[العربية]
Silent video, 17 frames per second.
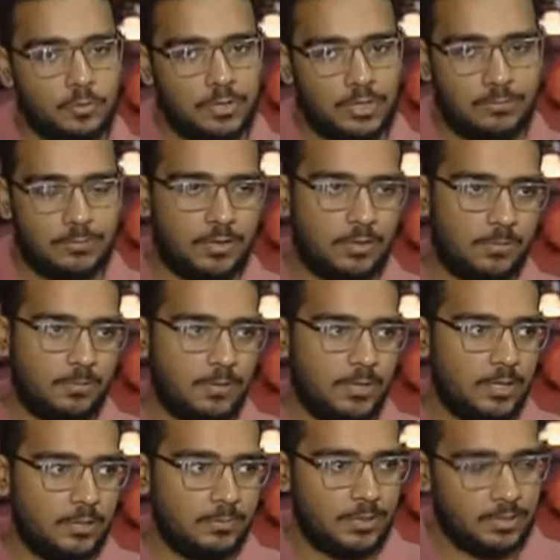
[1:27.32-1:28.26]
ودايما
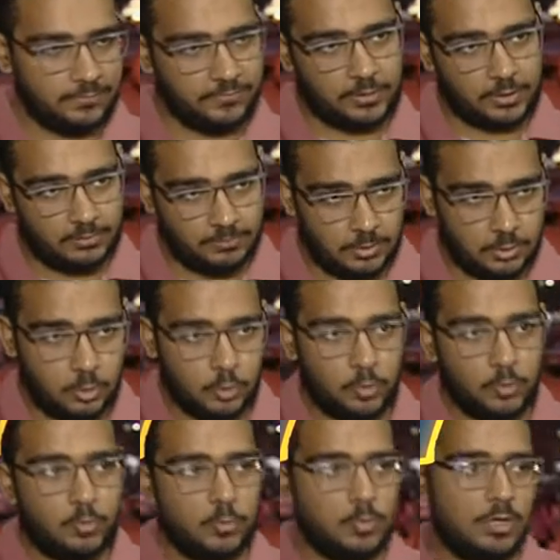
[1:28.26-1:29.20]
ربنا يبارك في خدمتكم
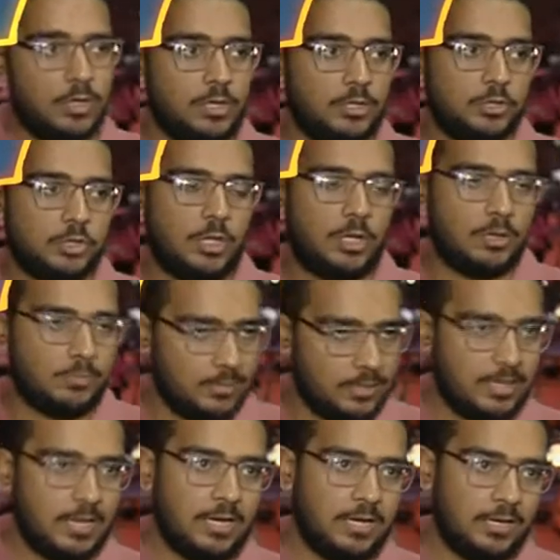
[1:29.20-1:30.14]
وان شاء الله من
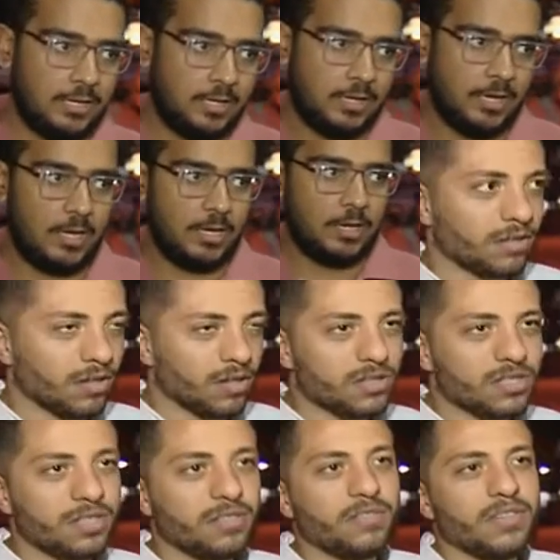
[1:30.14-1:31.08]
نجاح لنجاح قناه
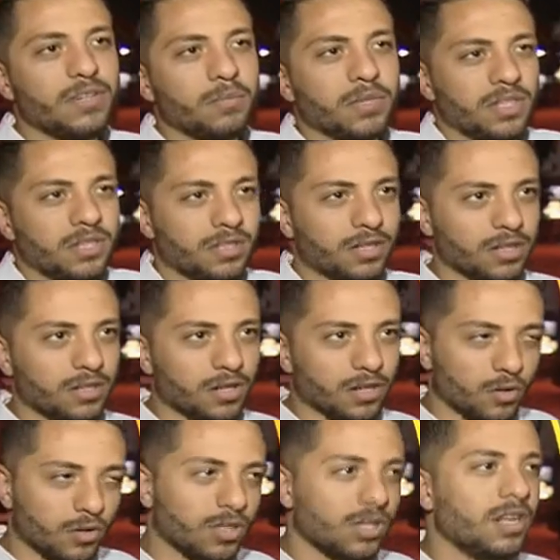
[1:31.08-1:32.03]
سي في من
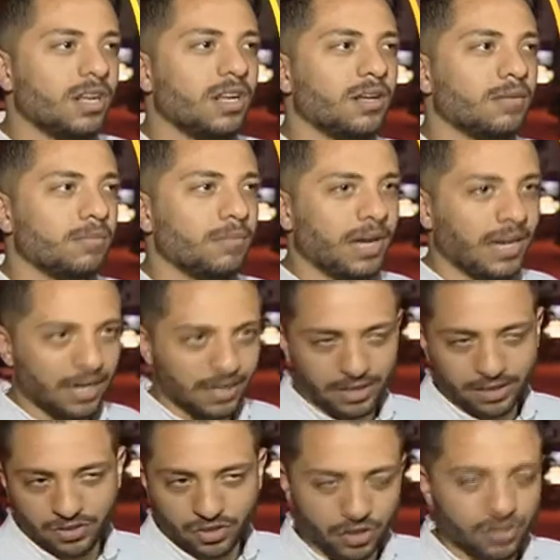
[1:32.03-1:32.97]
القنوات اللي
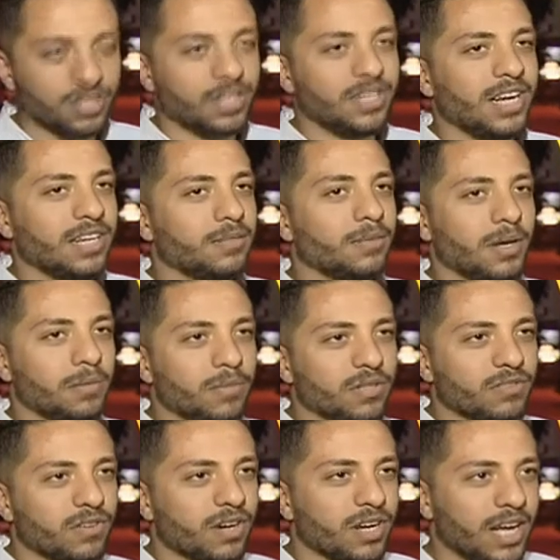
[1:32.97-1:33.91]
انا شخصيا يعني بحب
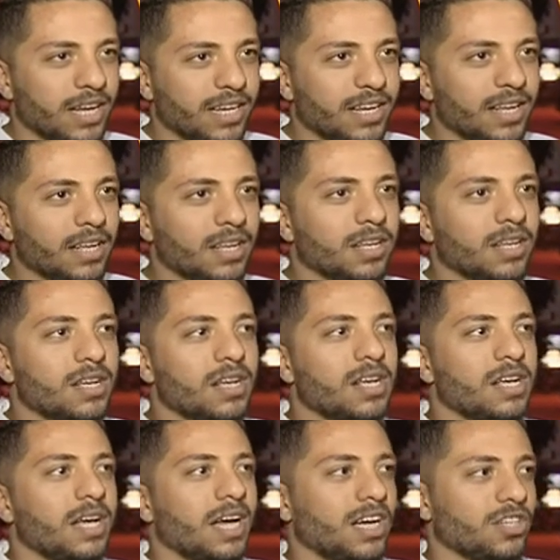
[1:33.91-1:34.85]
اتفرج عليها
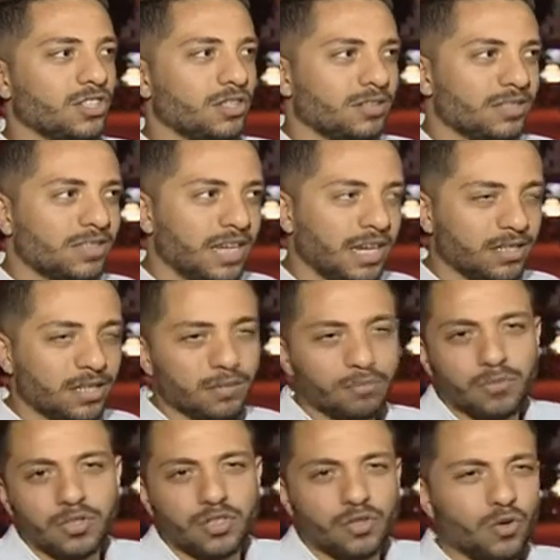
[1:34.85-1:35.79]
عشان يعني
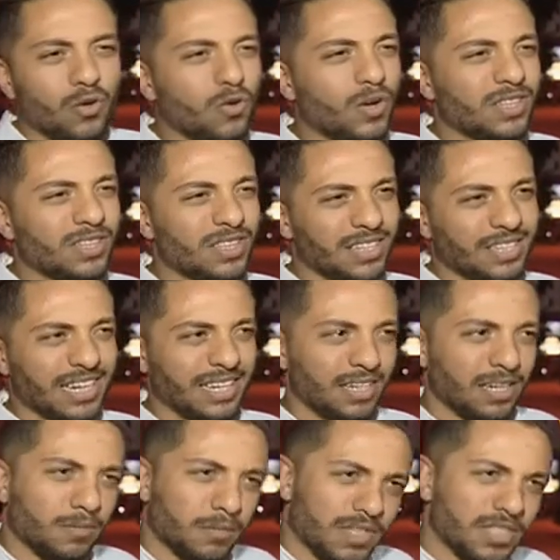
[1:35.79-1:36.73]
مش كل وقت
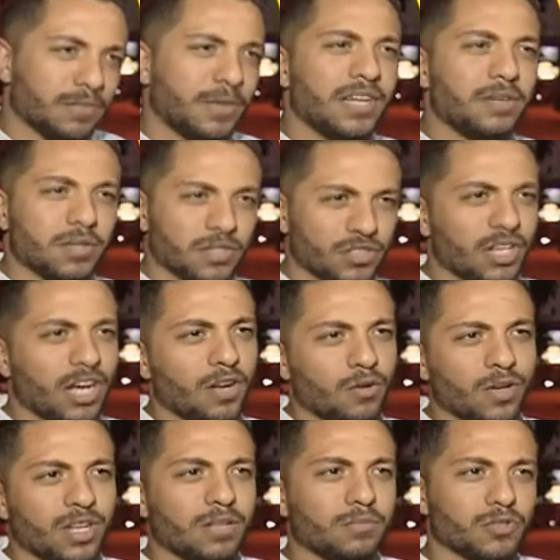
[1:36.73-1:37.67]
يعني انا بالنسبه لي بشتغل
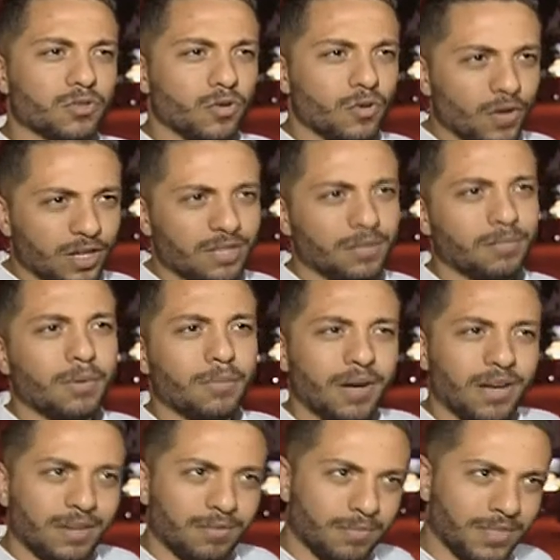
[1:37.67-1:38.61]
وكده مش كل وقت
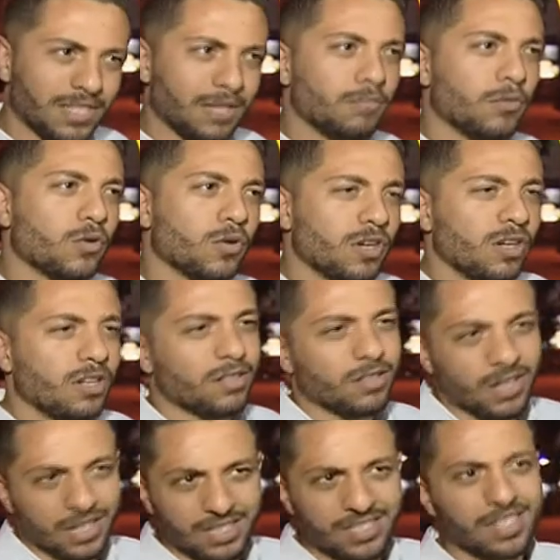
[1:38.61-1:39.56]
ببقى مثلا ممكن
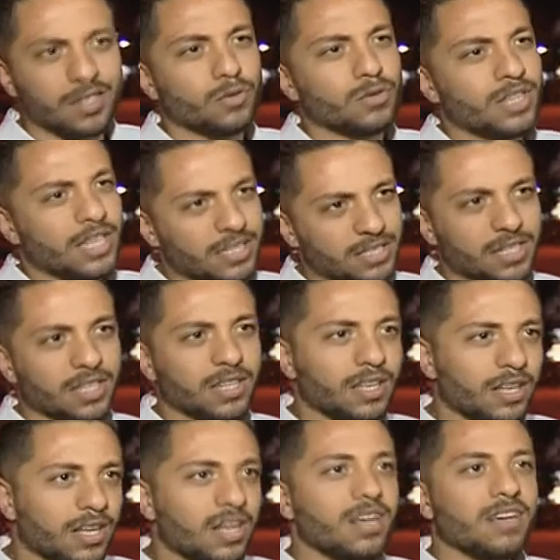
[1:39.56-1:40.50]
اقدر انزل قداس
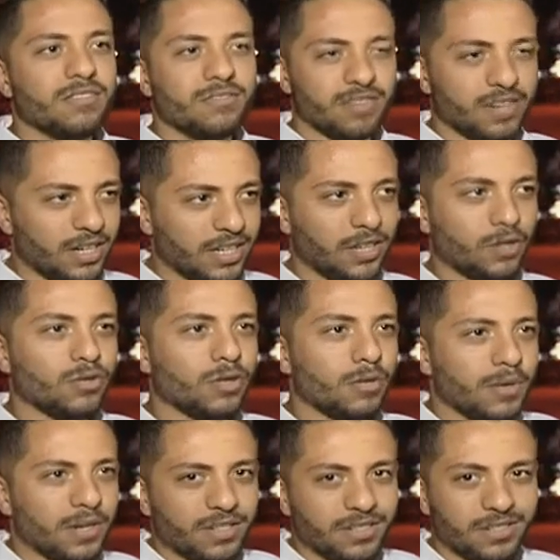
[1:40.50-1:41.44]
كده
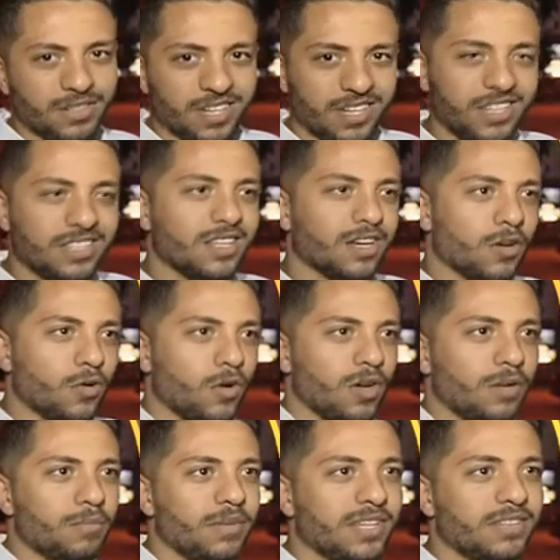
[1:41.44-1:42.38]
فيعتبر كنيسه جوه
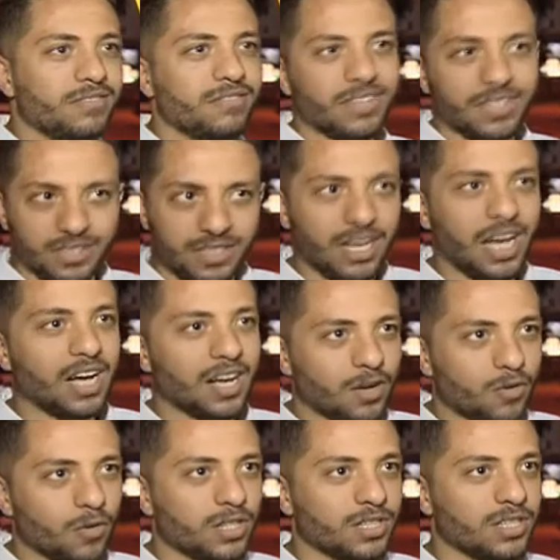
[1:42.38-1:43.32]
البيت فدي حاجه
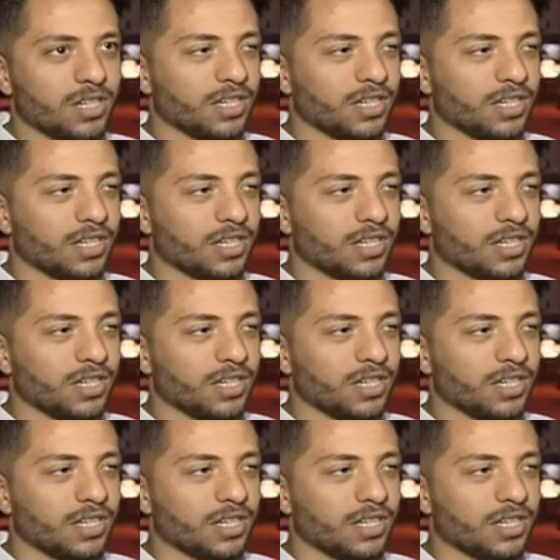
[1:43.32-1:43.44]
كويسه